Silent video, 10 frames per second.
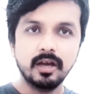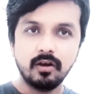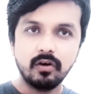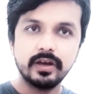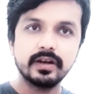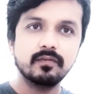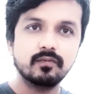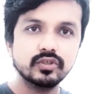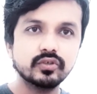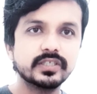और
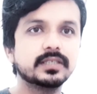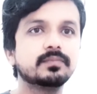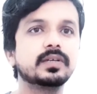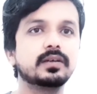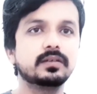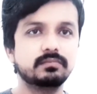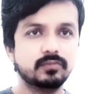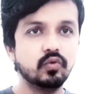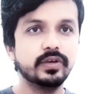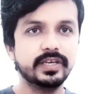वो जो रिसिप्ट
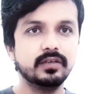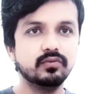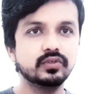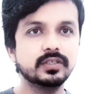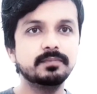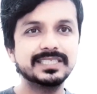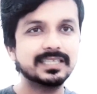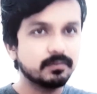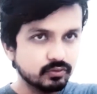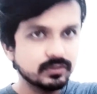होगी उसकी एक तरह
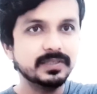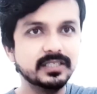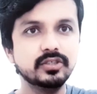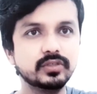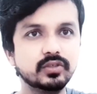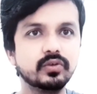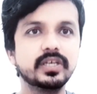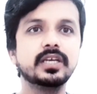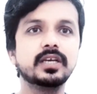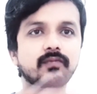आपने उसे भेजी हुई होगी
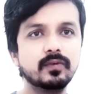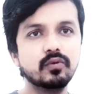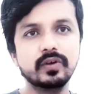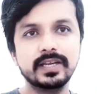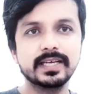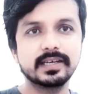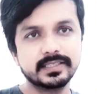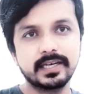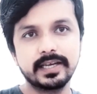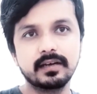वो लेकर
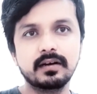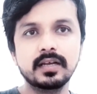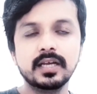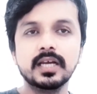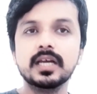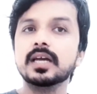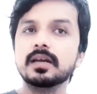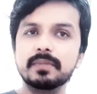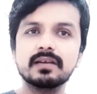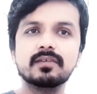जाएगा
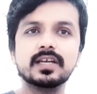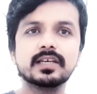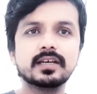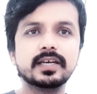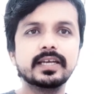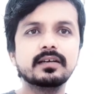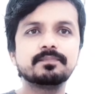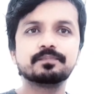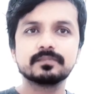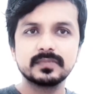बैंक वाला क्या करेगा
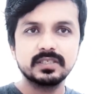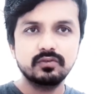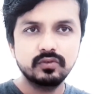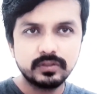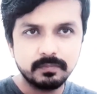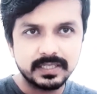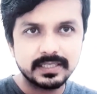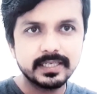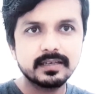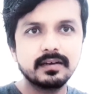उस
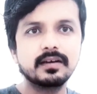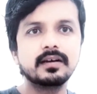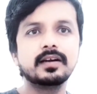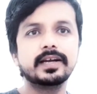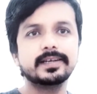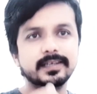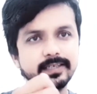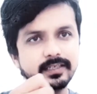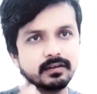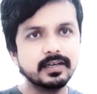बंदे का आइडेंटिटी
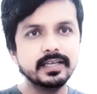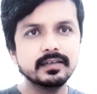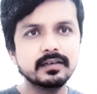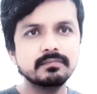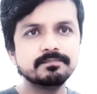कार्ड लेगा